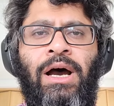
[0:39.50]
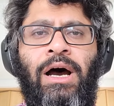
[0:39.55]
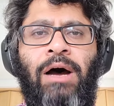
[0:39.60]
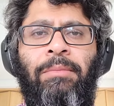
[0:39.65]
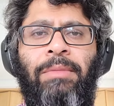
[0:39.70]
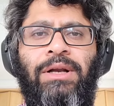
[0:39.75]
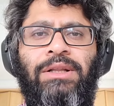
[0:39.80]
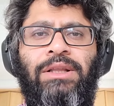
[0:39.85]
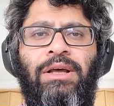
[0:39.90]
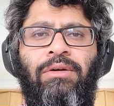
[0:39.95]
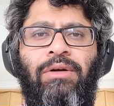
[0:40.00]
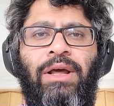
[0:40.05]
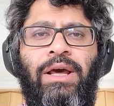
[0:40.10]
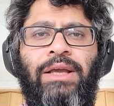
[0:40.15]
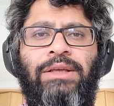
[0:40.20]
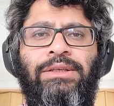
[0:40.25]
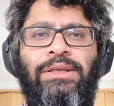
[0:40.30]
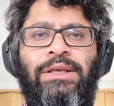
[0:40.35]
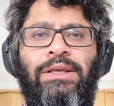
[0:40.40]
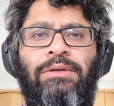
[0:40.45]
আমার ধারণা
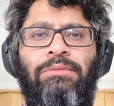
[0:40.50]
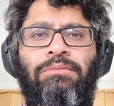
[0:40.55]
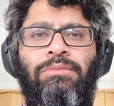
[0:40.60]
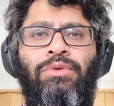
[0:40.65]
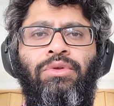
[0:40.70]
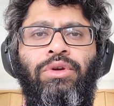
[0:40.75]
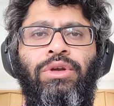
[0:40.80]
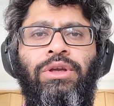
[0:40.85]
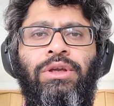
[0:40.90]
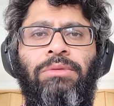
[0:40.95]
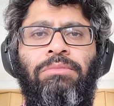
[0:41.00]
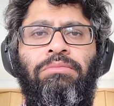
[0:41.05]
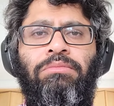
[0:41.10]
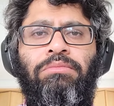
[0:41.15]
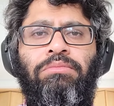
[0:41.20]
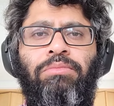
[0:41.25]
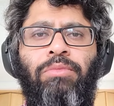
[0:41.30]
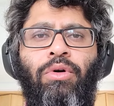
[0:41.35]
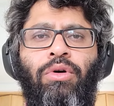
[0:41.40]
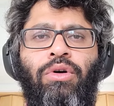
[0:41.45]
এই যে দুই
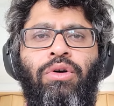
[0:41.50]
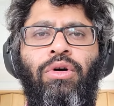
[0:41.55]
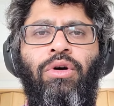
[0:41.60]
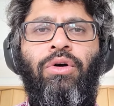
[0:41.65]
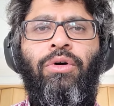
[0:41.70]
পক্ষ